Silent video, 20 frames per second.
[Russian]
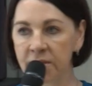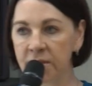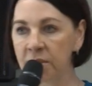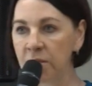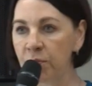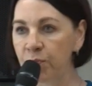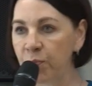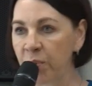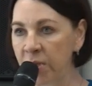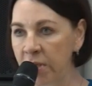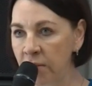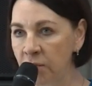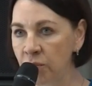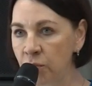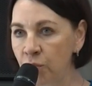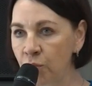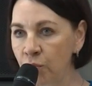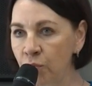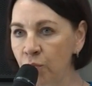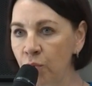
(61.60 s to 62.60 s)

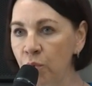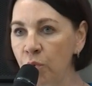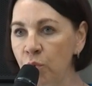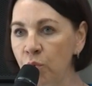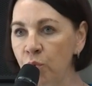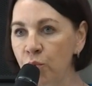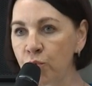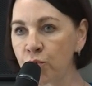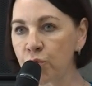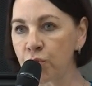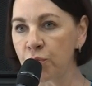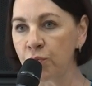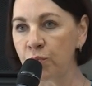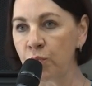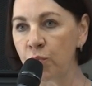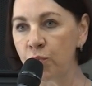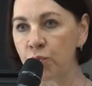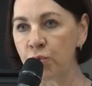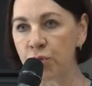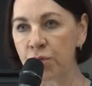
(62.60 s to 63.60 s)
стипендию
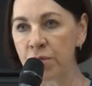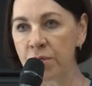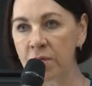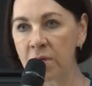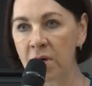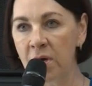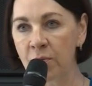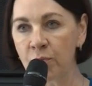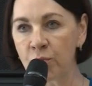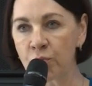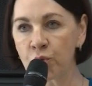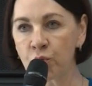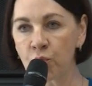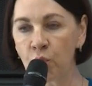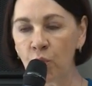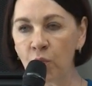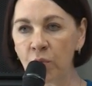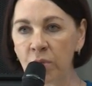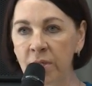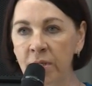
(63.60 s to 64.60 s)
лучшим ученикам
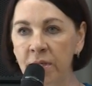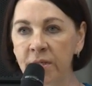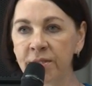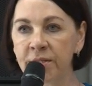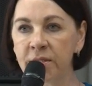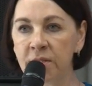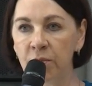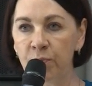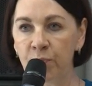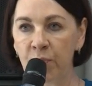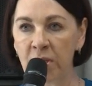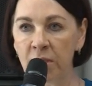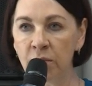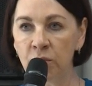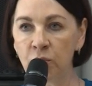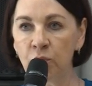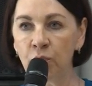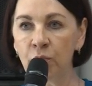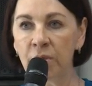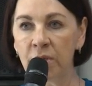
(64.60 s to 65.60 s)
школы,
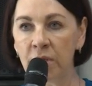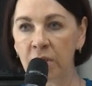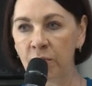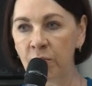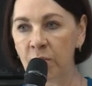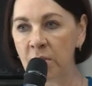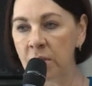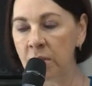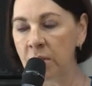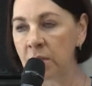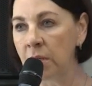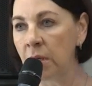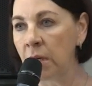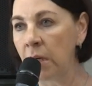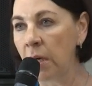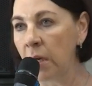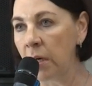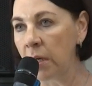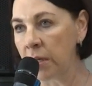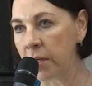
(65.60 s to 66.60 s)
стипендию имени
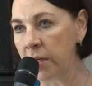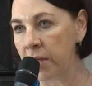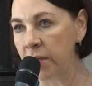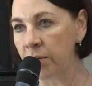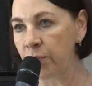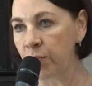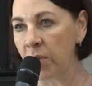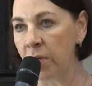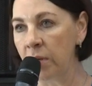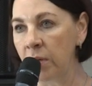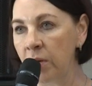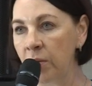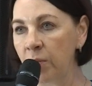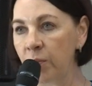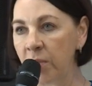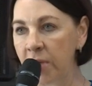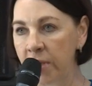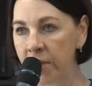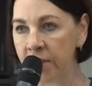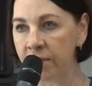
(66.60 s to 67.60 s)
Глеба
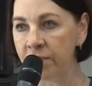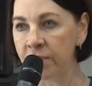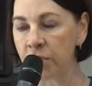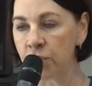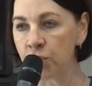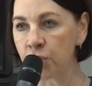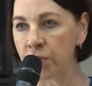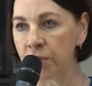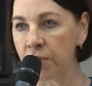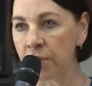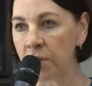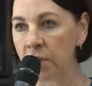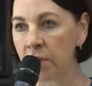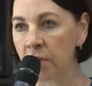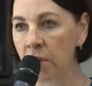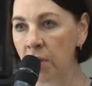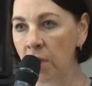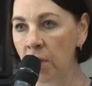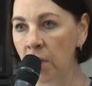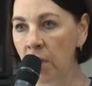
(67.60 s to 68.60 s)
Малевича.
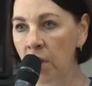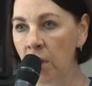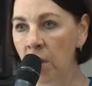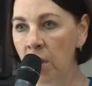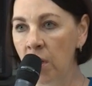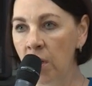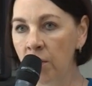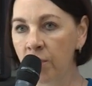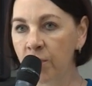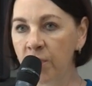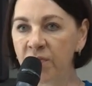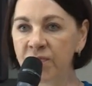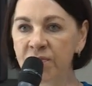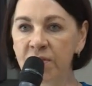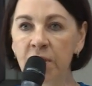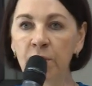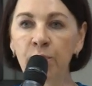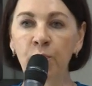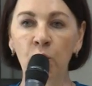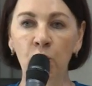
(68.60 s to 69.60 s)
Мы
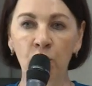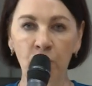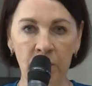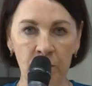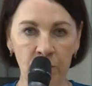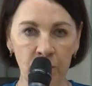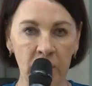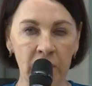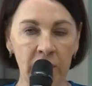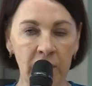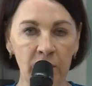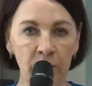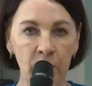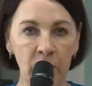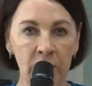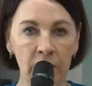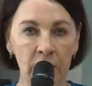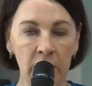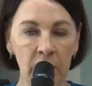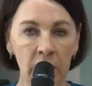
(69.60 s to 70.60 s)
все помним
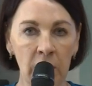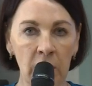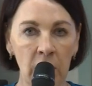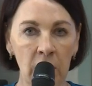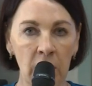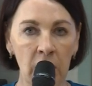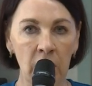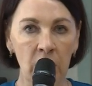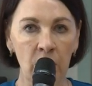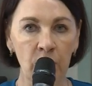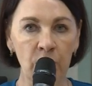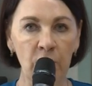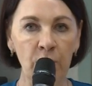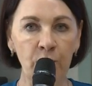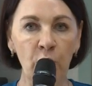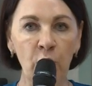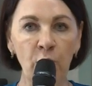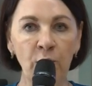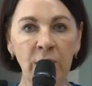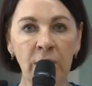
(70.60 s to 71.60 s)
Глеба.
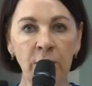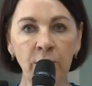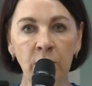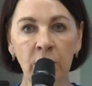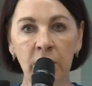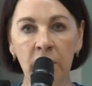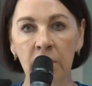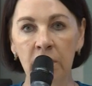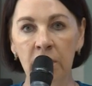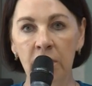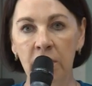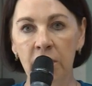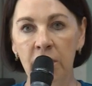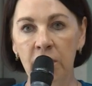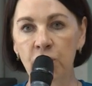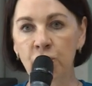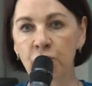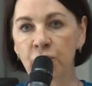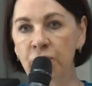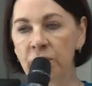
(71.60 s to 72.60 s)
Мы помним
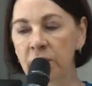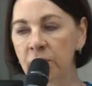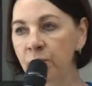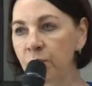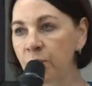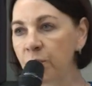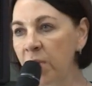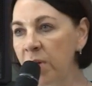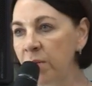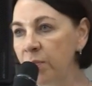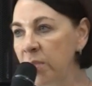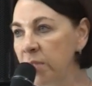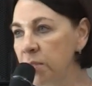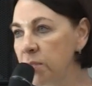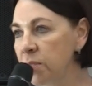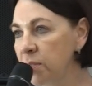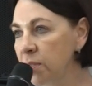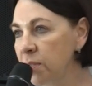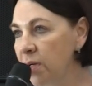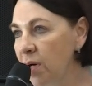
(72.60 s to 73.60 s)
и чтим
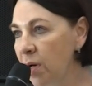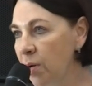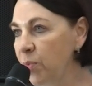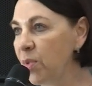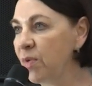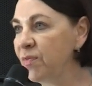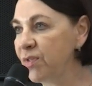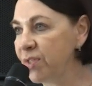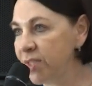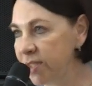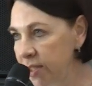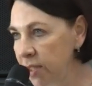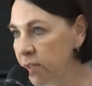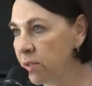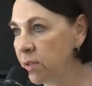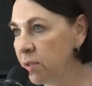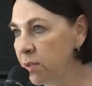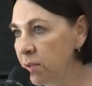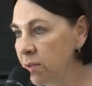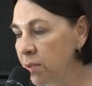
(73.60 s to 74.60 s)
память обо
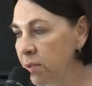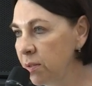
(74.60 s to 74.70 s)
всех,